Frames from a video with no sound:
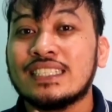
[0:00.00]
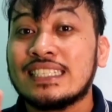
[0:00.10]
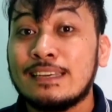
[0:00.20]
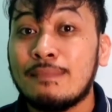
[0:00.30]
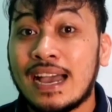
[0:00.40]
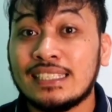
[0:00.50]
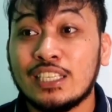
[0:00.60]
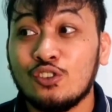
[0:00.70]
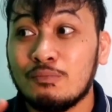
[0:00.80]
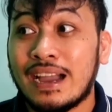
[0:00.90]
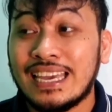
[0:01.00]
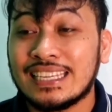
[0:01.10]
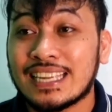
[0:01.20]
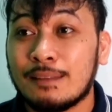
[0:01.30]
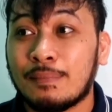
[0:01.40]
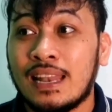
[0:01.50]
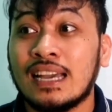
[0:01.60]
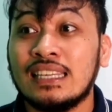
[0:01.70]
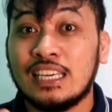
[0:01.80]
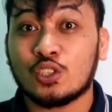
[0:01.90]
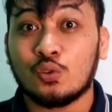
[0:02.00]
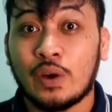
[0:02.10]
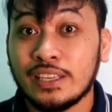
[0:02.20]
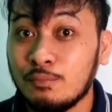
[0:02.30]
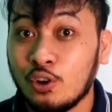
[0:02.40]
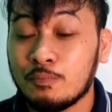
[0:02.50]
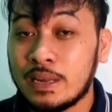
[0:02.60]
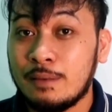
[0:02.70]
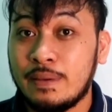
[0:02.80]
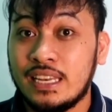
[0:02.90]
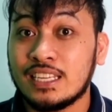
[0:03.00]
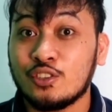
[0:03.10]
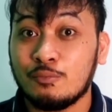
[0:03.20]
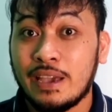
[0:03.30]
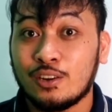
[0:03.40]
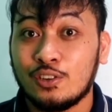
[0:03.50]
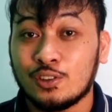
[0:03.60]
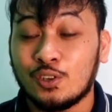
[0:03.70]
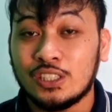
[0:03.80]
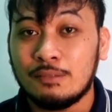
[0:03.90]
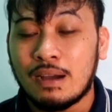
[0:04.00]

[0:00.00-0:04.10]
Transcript: Just imagine yung mag-inasal pa lang nationwide buong Pilipinas yung meron nito, di